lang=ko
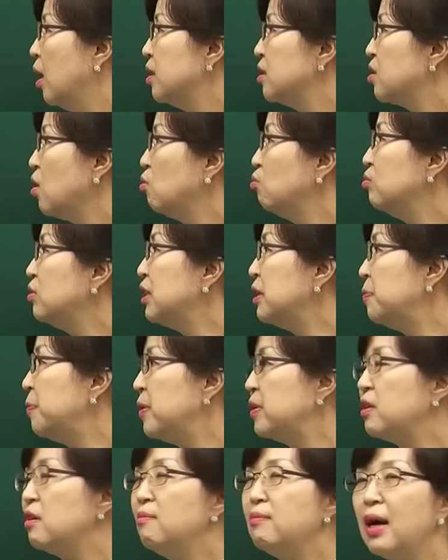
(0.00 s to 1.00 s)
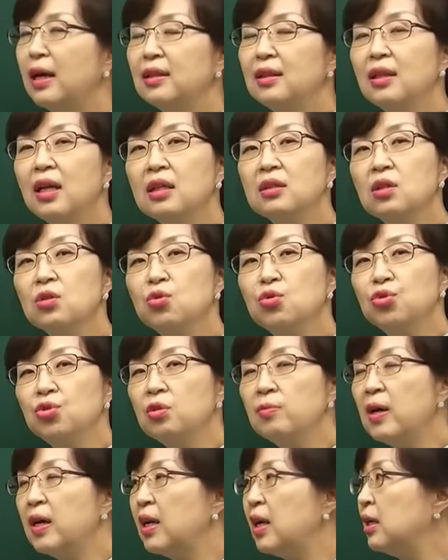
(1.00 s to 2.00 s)
정문 앞에서 만나서
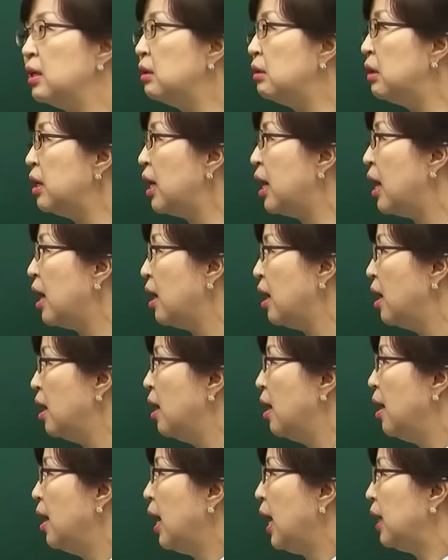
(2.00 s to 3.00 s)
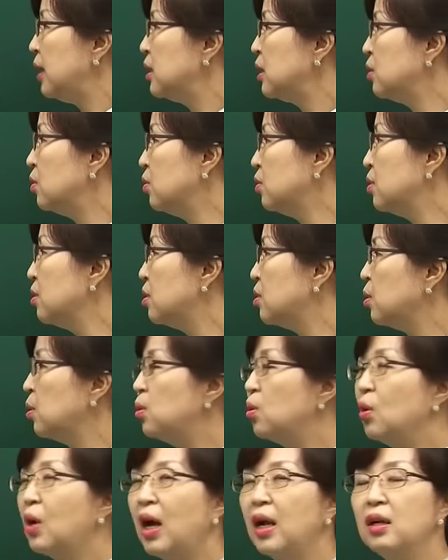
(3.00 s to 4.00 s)
출발할 거야. 아직도
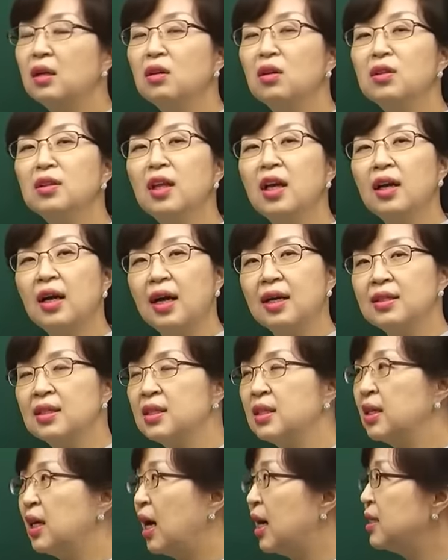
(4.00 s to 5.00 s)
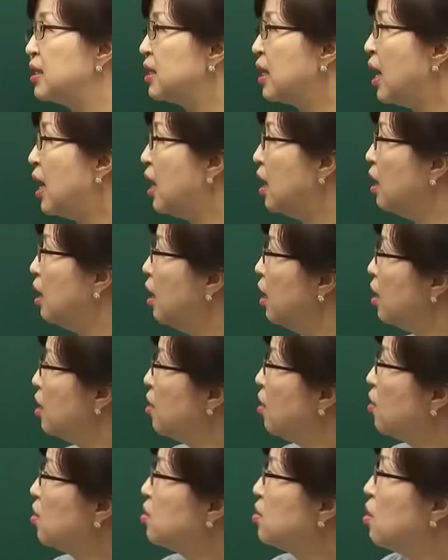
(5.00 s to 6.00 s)
그쪽으로 갈 건데 같이 가자.
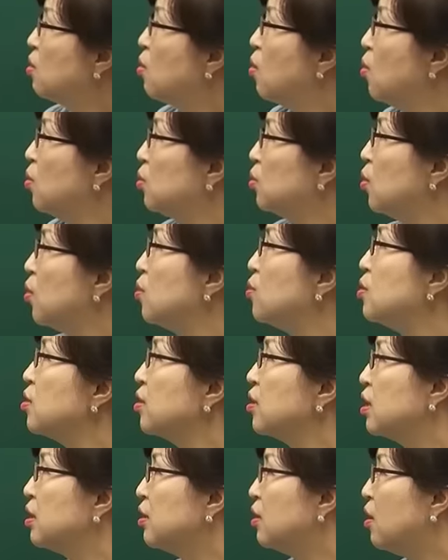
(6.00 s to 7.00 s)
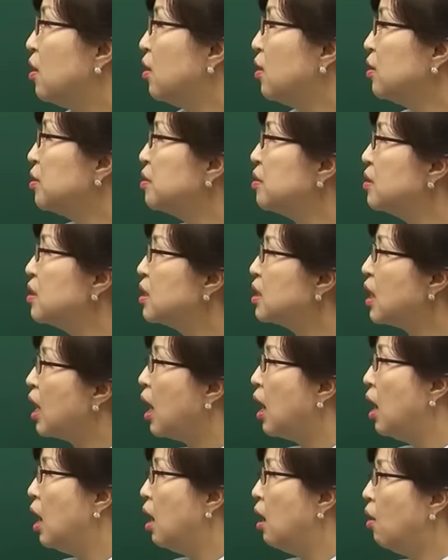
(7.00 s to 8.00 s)
여기서 공통적인 건,
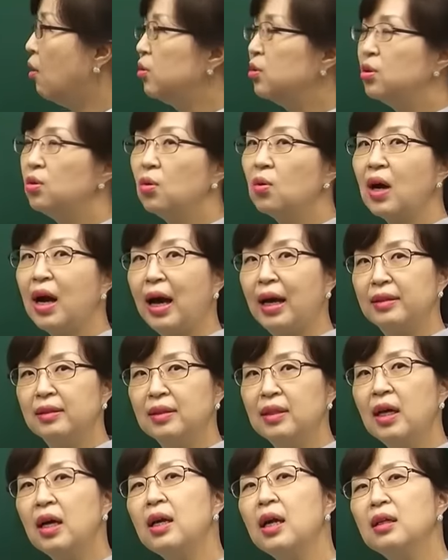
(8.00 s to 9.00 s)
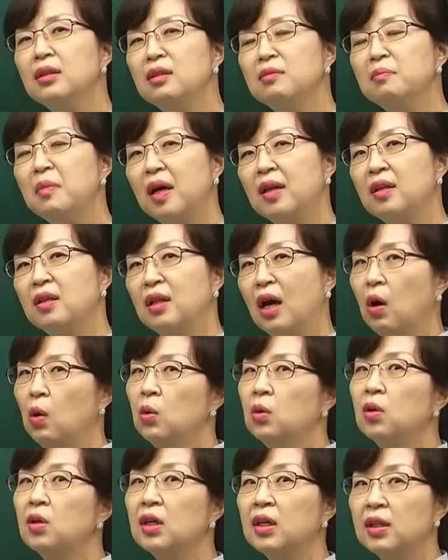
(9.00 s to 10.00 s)
자, 어디로 간다라는 말이
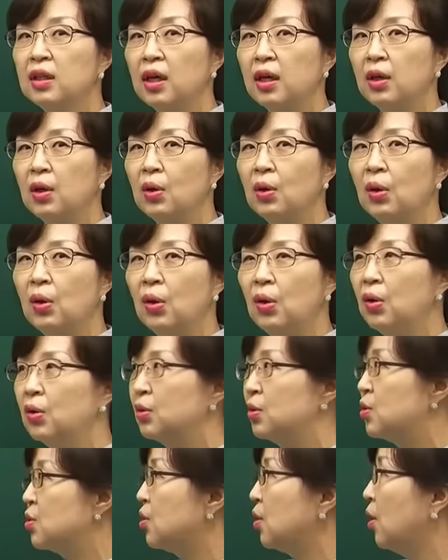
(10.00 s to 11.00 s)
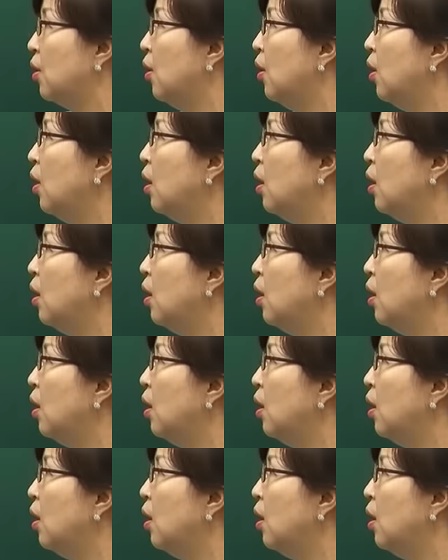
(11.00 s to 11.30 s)
나올 것 같아요. 그렇죠.